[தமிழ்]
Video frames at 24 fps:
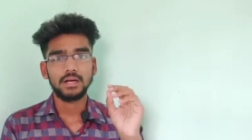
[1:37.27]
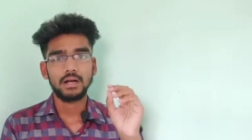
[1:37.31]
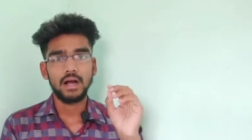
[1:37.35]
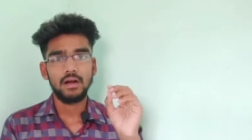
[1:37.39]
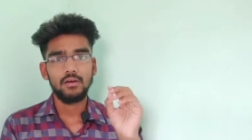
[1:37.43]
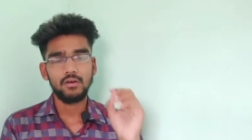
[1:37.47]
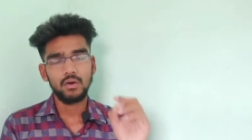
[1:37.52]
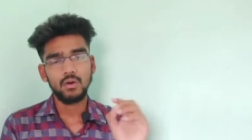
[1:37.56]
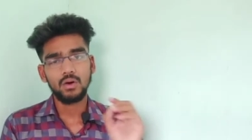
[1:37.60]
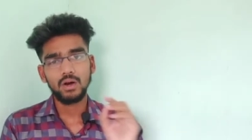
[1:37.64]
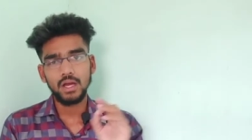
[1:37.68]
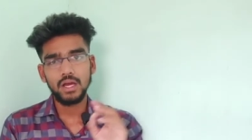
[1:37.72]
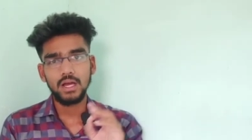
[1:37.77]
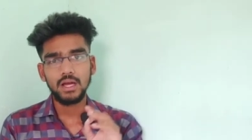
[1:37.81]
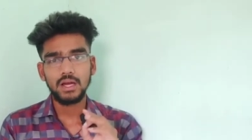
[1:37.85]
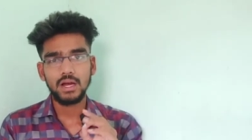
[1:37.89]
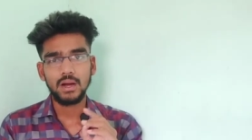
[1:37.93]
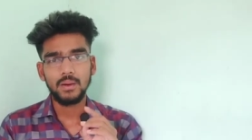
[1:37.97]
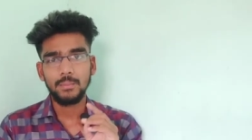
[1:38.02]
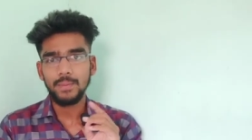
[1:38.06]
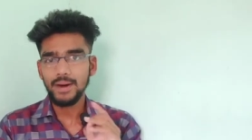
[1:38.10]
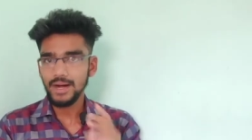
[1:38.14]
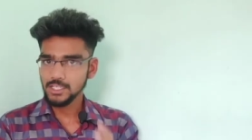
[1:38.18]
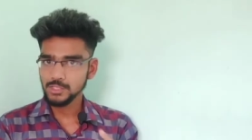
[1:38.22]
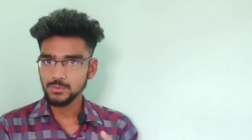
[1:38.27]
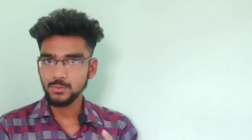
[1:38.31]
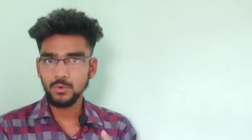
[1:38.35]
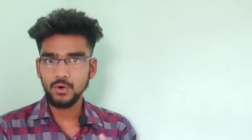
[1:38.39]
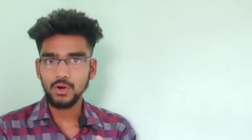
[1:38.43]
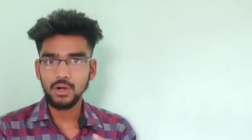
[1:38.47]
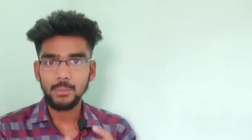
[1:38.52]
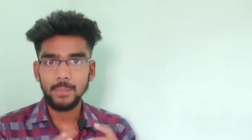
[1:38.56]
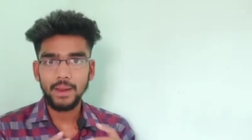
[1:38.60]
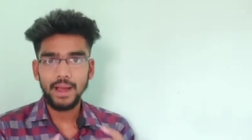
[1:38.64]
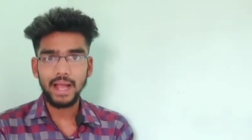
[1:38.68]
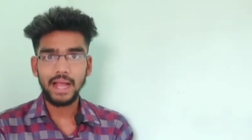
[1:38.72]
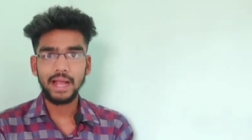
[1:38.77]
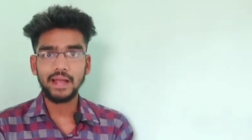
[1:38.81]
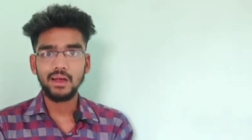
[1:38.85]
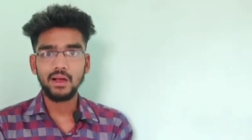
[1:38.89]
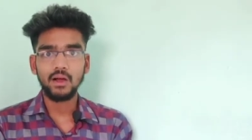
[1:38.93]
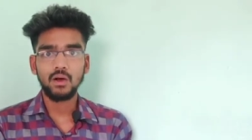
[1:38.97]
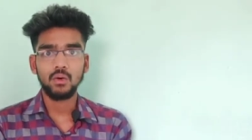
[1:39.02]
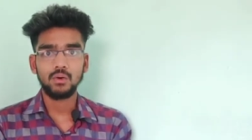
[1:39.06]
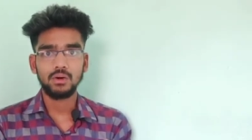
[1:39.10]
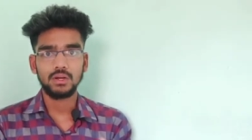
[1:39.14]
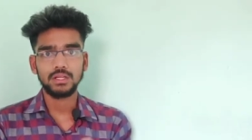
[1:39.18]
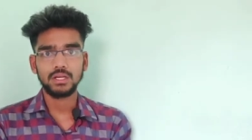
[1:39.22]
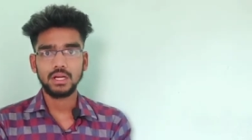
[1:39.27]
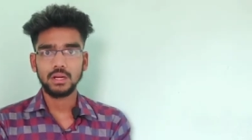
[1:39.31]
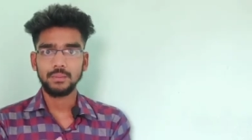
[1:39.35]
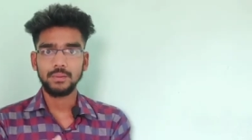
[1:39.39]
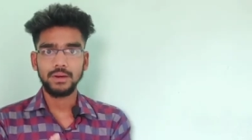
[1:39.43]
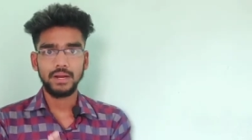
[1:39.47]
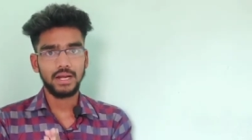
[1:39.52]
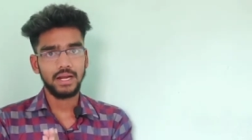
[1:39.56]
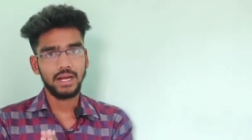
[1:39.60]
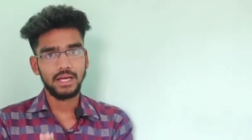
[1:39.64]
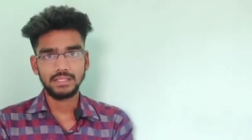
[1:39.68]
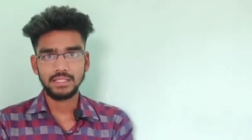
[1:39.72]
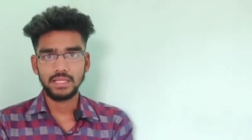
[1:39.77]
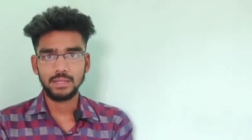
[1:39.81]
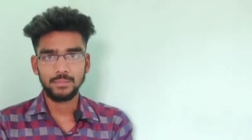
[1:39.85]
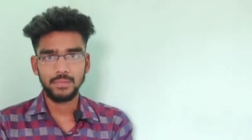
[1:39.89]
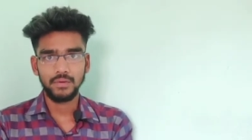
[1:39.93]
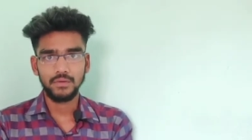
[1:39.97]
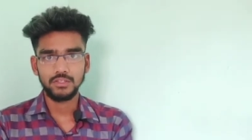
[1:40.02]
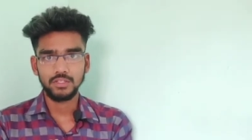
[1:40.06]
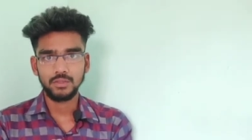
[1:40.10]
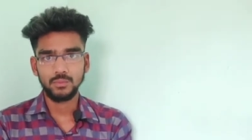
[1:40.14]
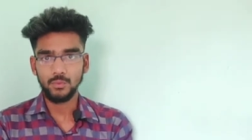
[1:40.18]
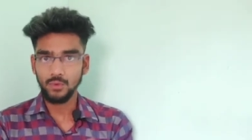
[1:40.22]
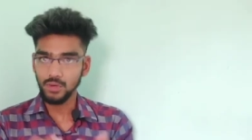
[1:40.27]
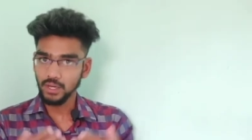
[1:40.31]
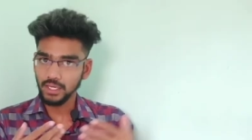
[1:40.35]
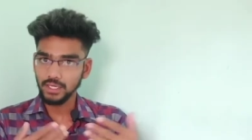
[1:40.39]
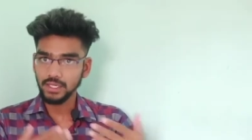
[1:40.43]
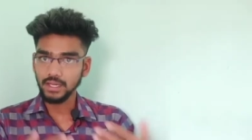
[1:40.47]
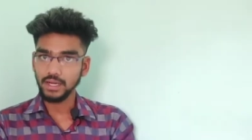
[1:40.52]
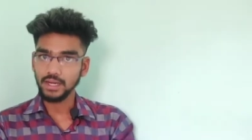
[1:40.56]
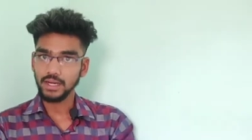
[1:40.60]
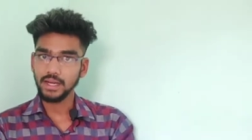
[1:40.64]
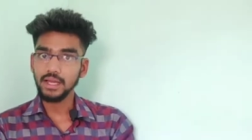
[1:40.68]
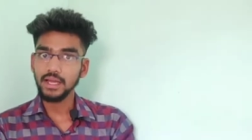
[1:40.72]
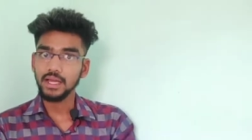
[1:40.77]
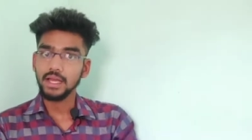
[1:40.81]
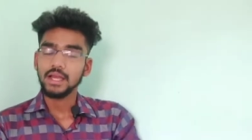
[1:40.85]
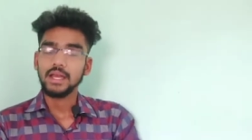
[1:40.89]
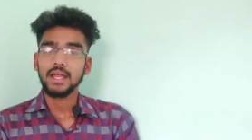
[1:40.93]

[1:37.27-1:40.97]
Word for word: அவரோட பாஸ்போர்ட் பேங்க் அக்கௌண்ட் இதுக்கப்புறம் எல்லாத்தையுமே வந்து முடக்கிட்டாங்க